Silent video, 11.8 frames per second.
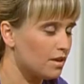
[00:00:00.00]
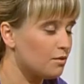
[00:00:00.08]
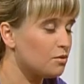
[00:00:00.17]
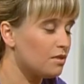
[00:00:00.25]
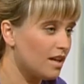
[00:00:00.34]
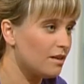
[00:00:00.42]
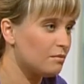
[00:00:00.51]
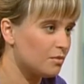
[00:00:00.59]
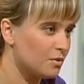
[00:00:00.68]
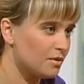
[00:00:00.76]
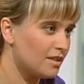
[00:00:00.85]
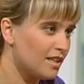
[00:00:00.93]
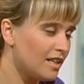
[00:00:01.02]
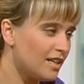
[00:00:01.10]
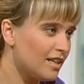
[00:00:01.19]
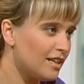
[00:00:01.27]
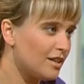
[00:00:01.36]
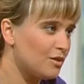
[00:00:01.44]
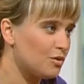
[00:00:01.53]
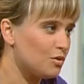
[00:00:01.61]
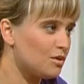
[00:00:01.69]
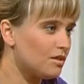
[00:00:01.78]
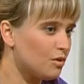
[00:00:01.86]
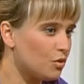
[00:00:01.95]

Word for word: Я говорю, да, ему. То есть,